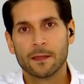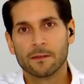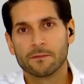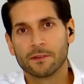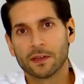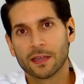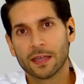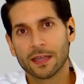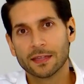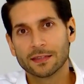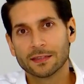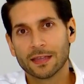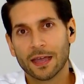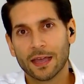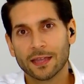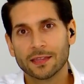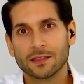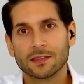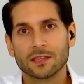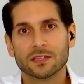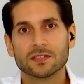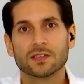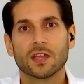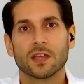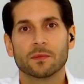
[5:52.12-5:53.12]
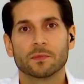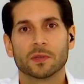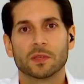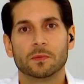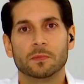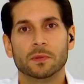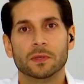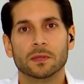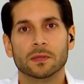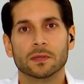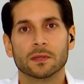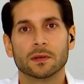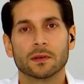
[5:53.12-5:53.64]
فكان تحدي صعب
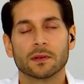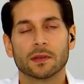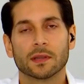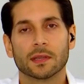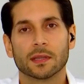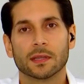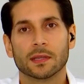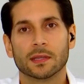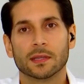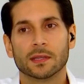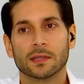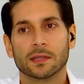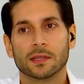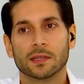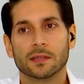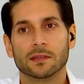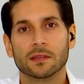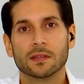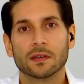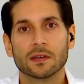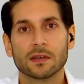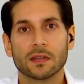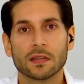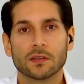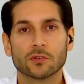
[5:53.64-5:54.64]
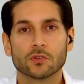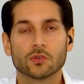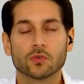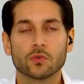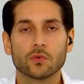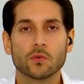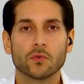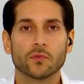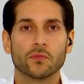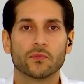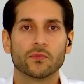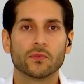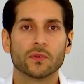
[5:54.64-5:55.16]
كبير آه، قدرنا
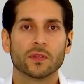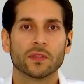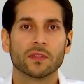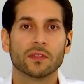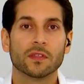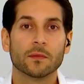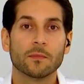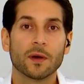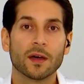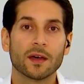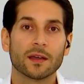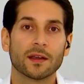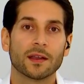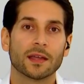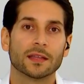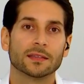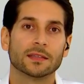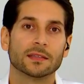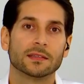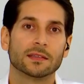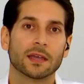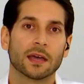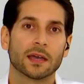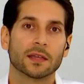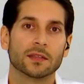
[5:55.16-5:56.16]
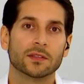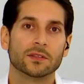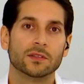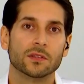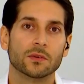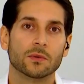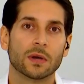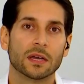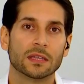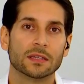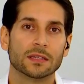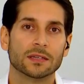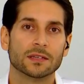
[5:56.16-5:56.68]
نشوف ثمار هذا التحدي
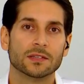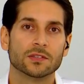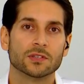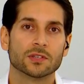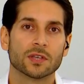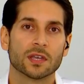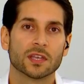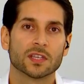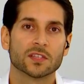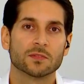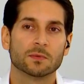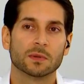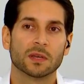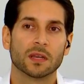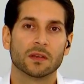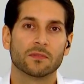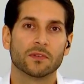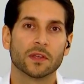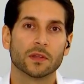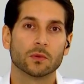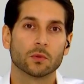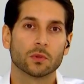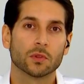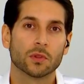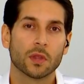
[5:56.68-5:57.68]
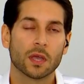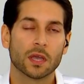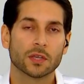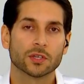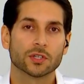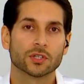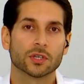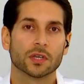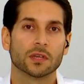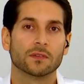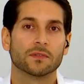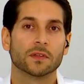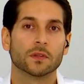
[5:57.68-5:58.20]
وهذا الانجاز بال
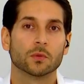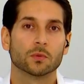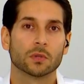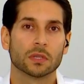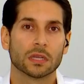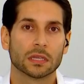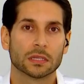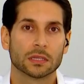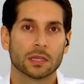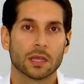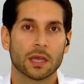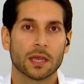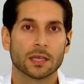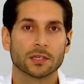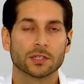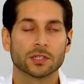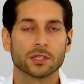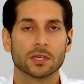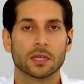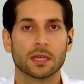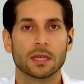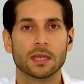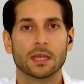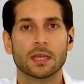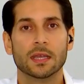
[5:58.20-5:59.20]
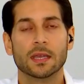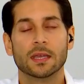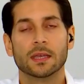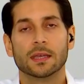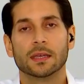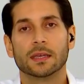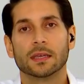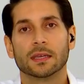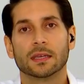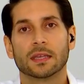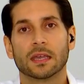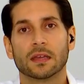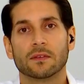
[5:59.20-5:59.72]
2012 2013
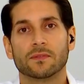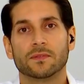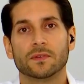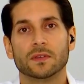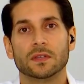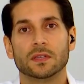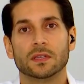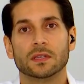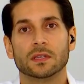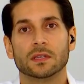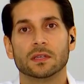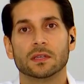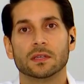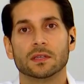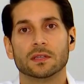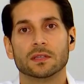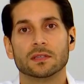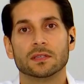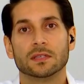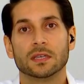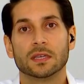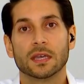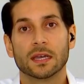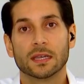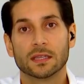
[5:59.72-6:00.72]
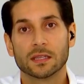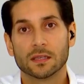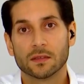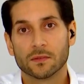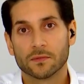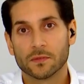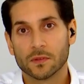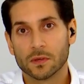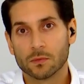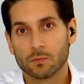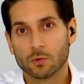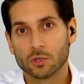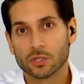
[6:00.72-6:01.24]
كان في زياده
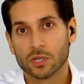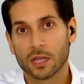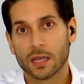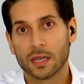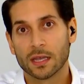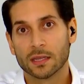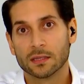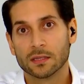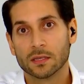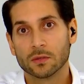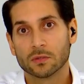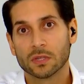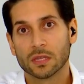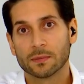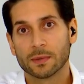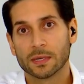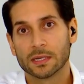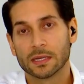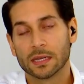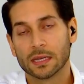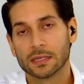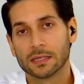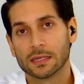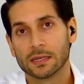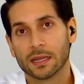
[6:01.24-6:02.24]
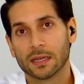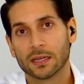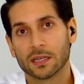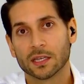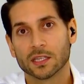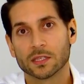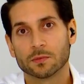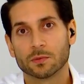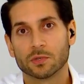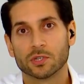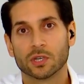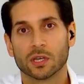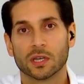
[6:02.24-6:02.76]
في المشاهده طبعا هذا
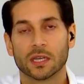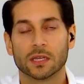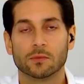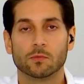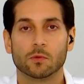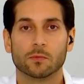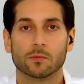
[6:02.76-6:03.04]
انعكس بشكل